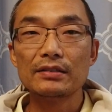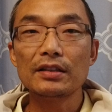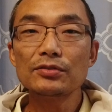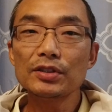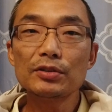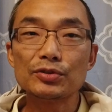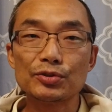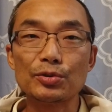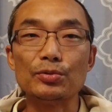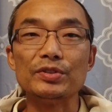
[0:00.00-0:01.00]
到最后
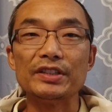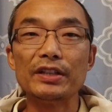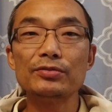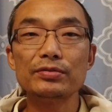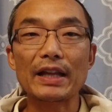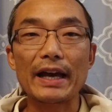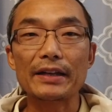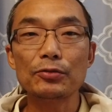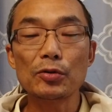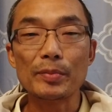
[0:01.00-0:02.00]
总结出
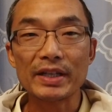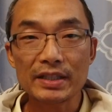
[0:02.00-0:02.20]
来对我们